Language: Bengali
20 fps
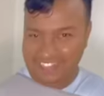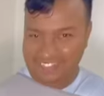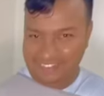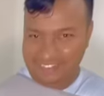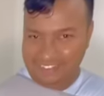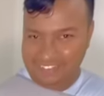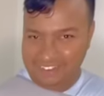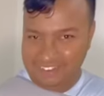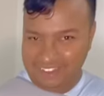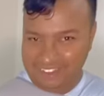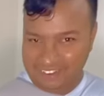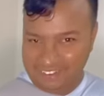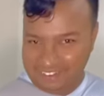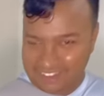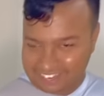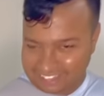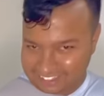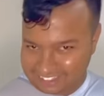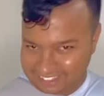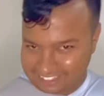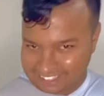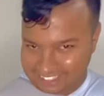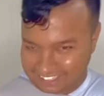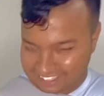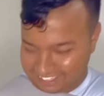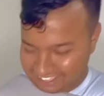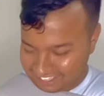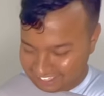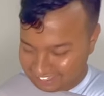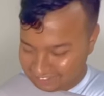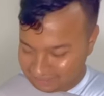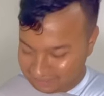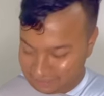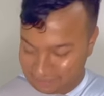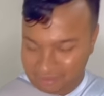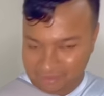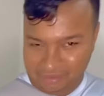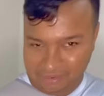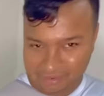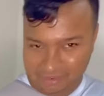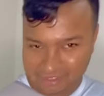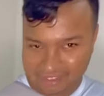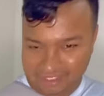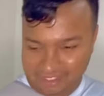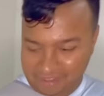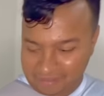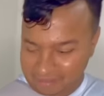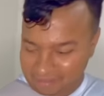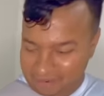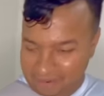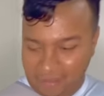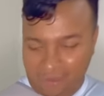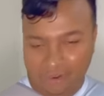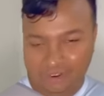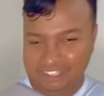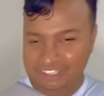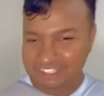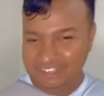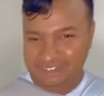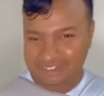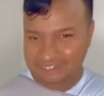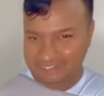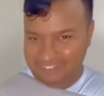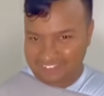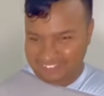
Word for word: এতটা ভালো লাগতেছে কি বলবো মানে অসাধারণ